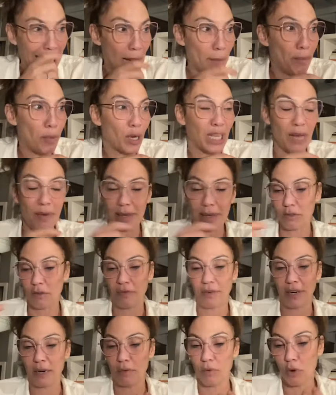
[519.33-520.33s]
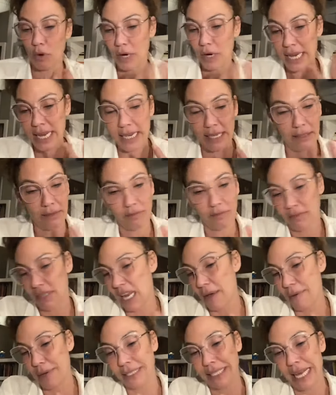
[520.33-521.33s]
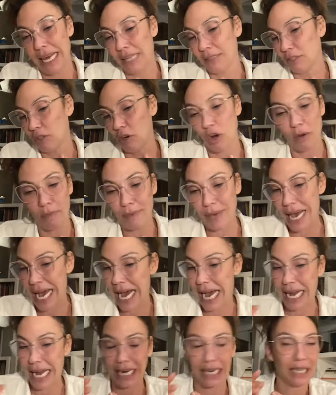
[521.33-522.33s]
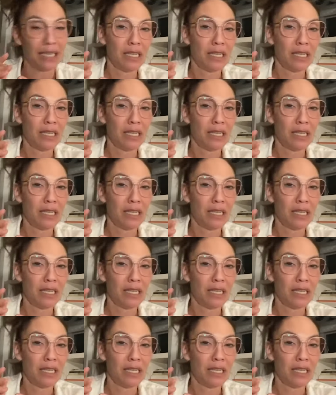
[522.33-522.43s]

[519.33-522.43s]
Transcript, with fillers: Porque iba a sufrir bullying, le iban a golpear,